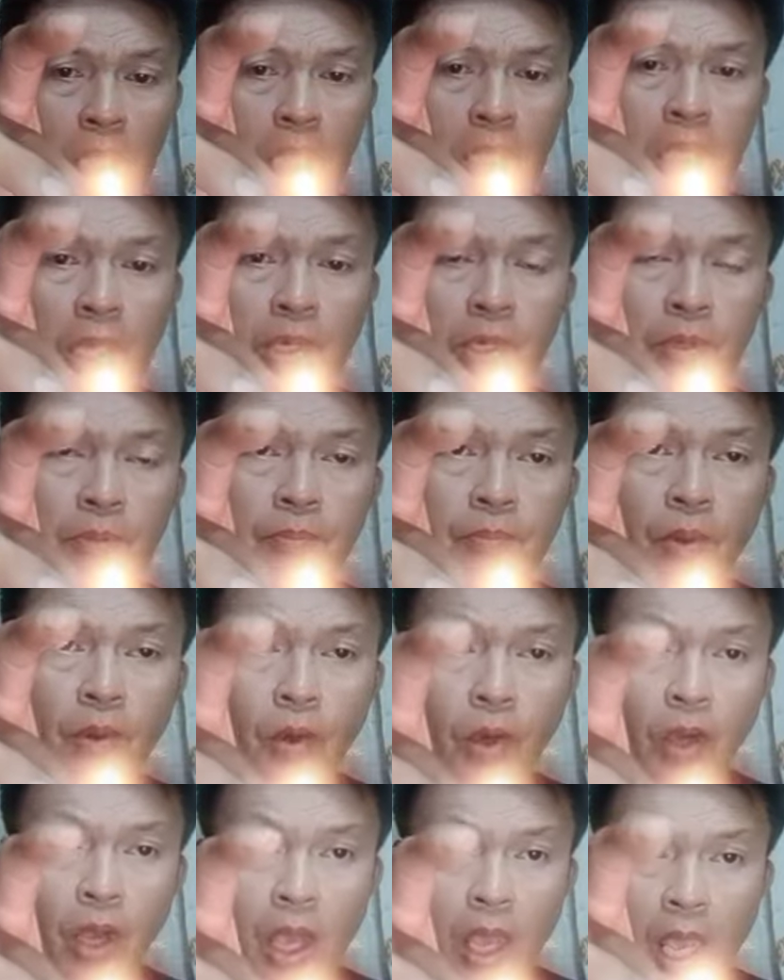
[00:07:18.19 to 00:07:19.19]
Ganun
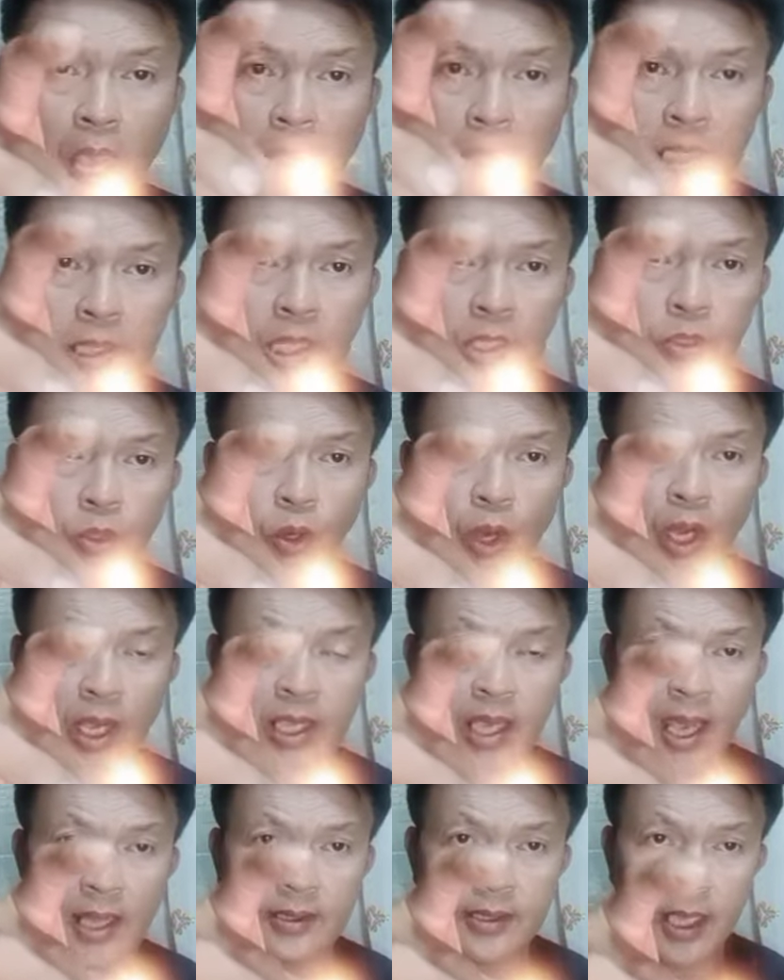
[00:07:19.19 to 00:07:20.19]
po. At ito
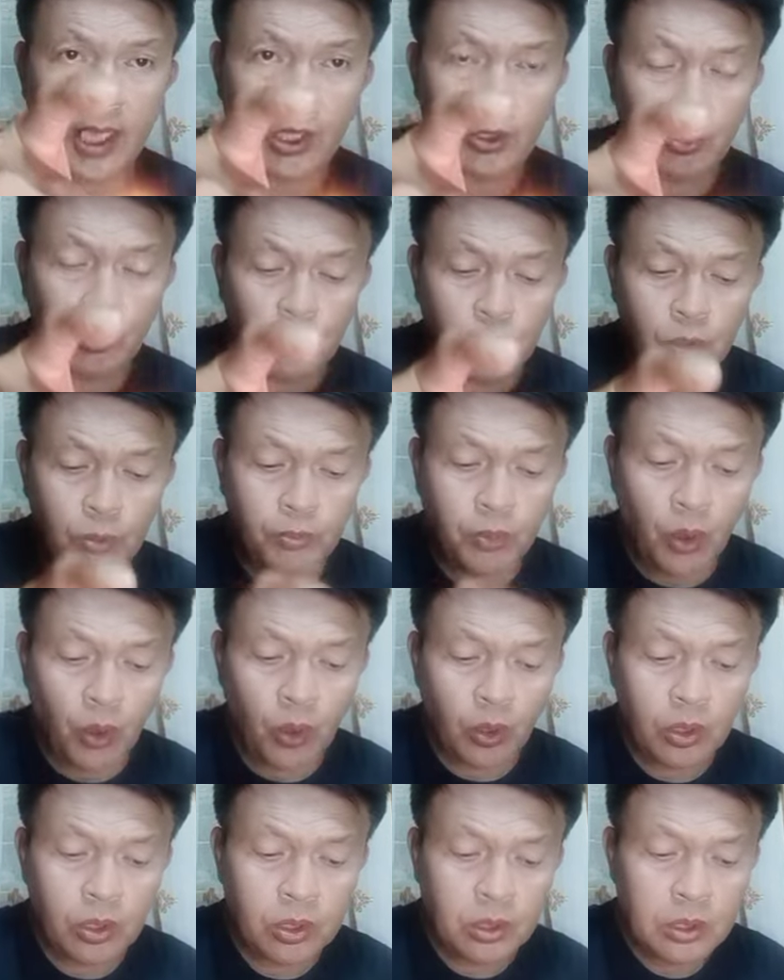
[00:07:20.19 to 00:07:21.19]
ay ating
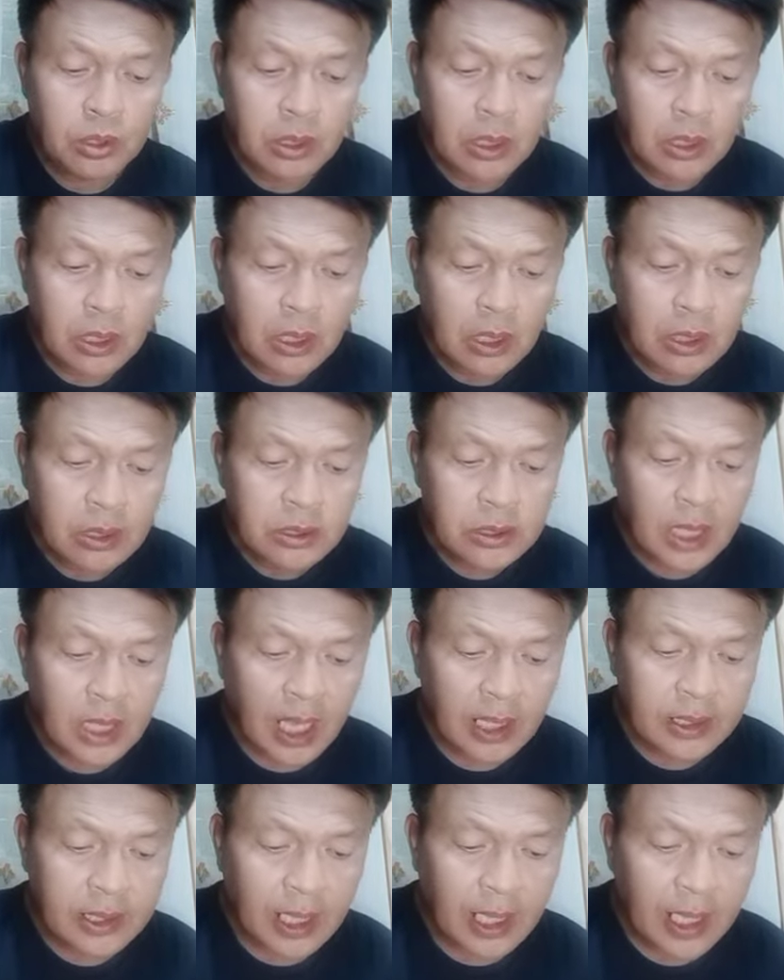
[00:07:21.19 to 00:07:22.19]
itutubog
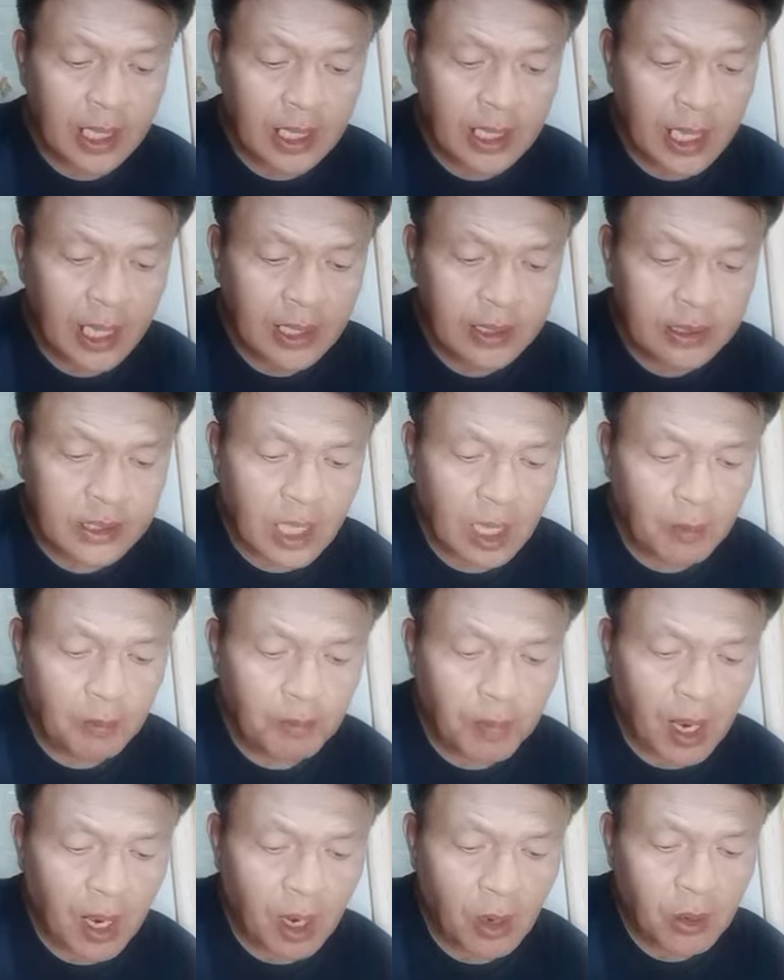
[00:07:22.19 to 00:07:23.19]
sa ating inihandang
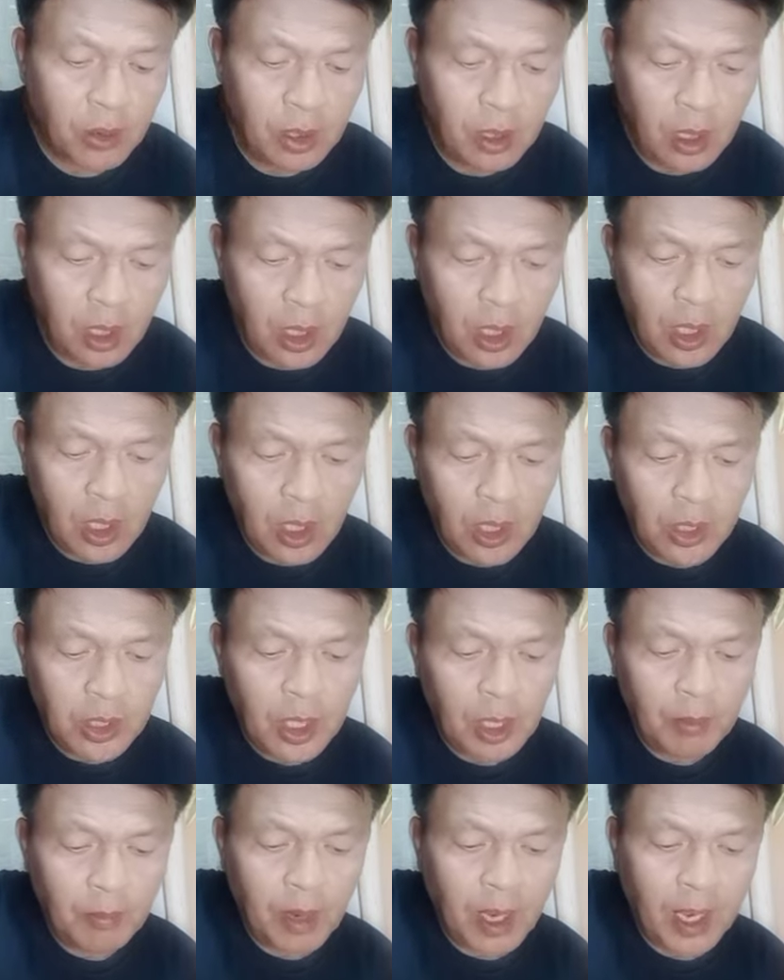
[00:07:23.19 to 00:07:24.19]
bowl
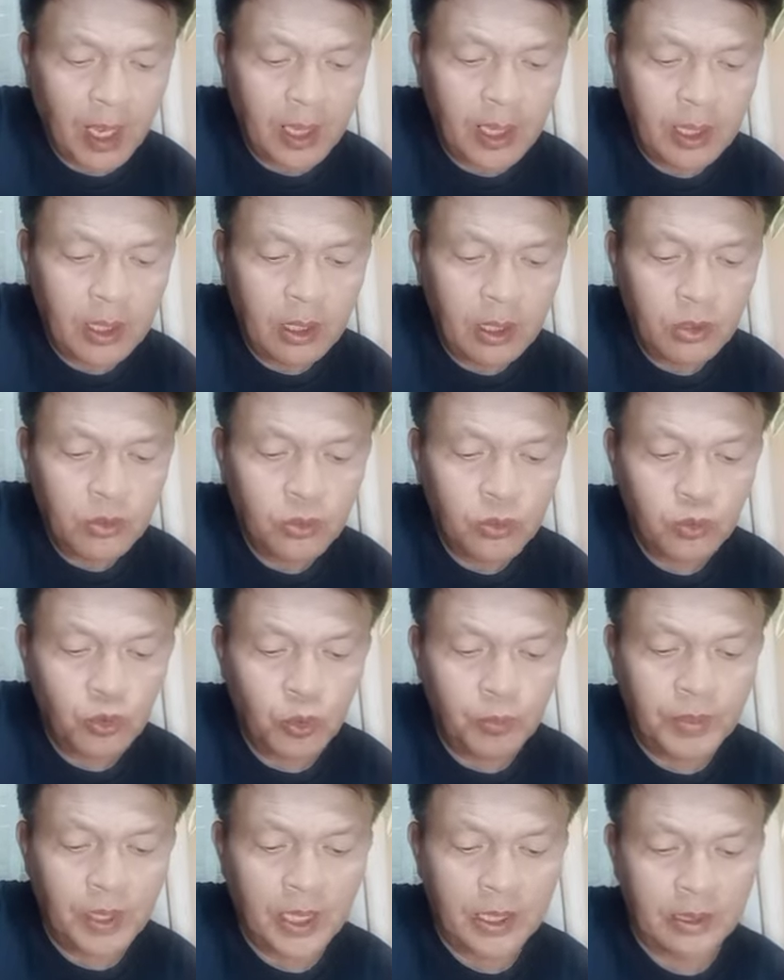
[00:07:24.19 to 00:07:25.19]
na may
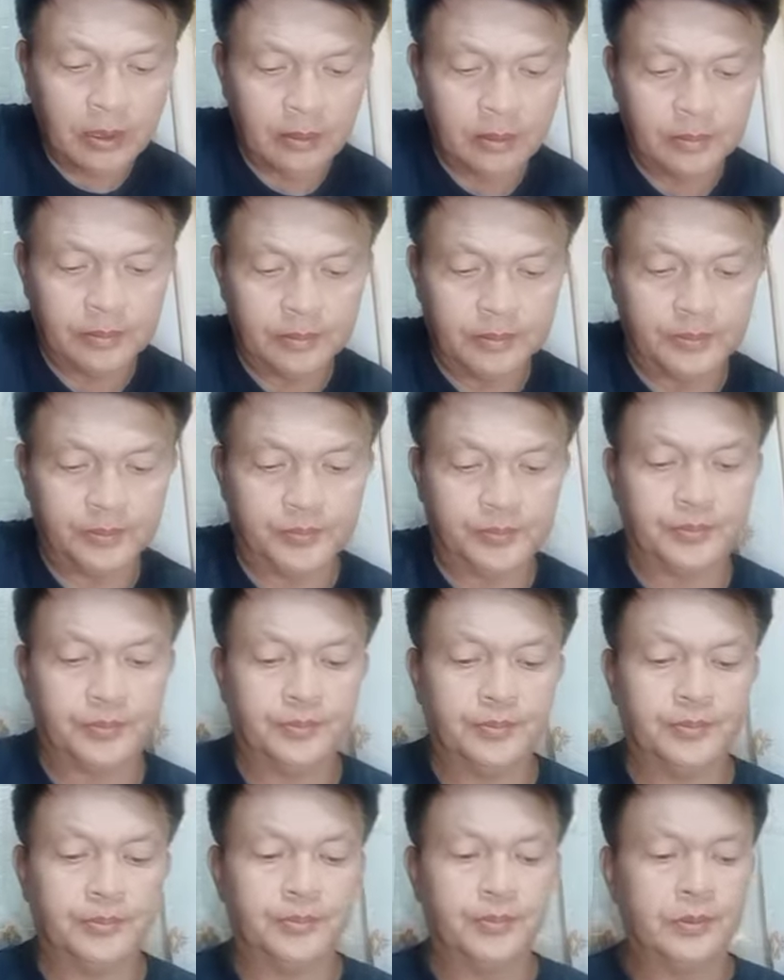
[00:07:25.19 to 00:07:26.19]
tubig.
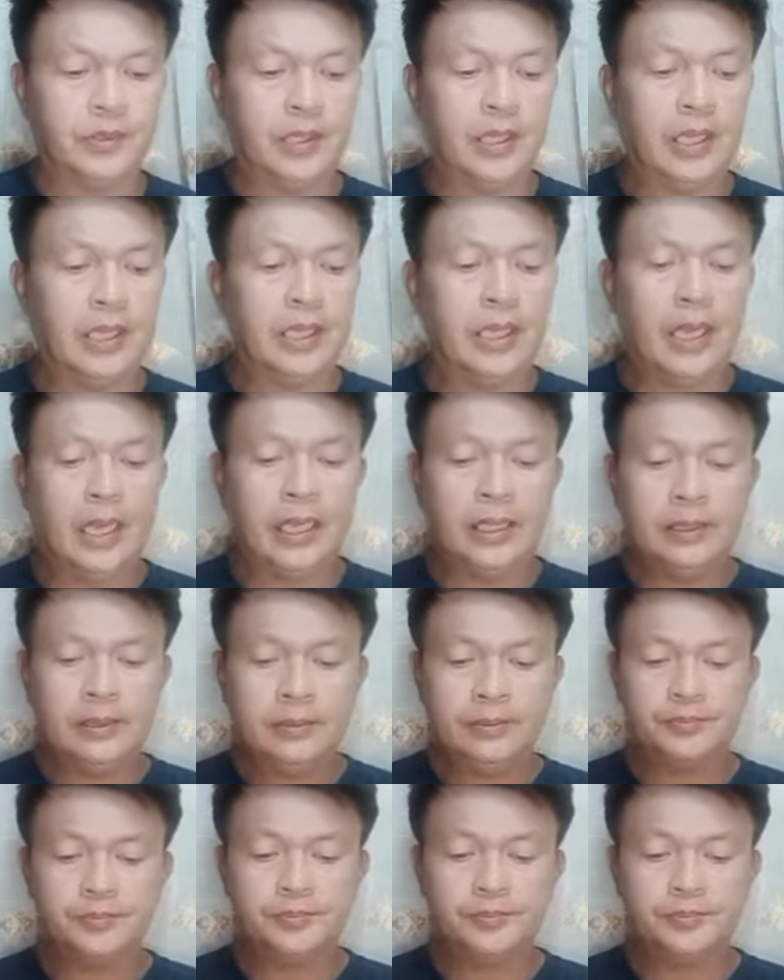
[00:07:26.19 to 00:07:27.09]
Ganyan.